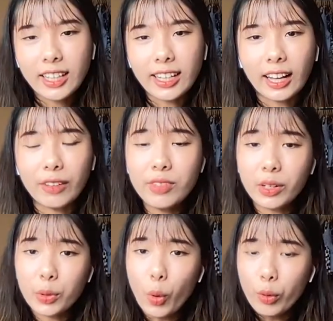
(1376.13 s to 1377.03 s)
kể cả cái
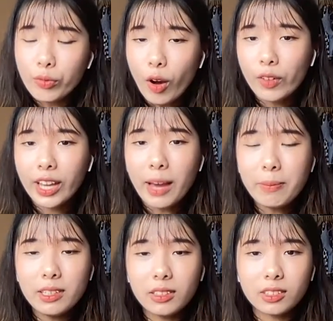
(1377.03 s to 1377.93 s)
việc đối phó với cái
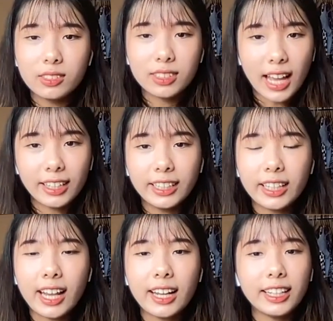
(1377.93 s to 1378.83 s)
áp lực từ gia
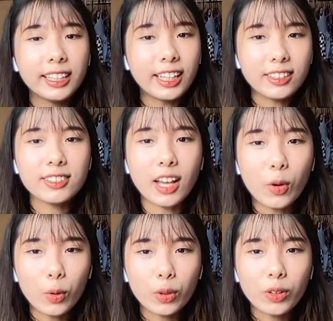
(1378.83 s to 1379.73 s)
đình hay là định kiến từ xã
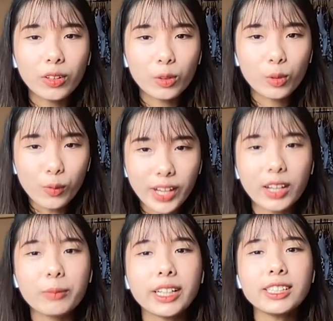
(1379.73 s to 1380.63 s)
hội cũng phải
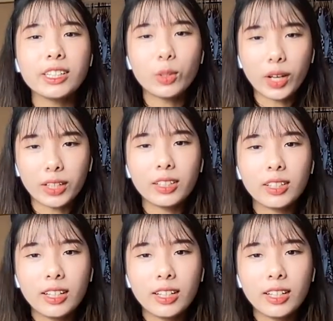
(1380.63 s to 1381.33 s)
cần một cách chiến thuật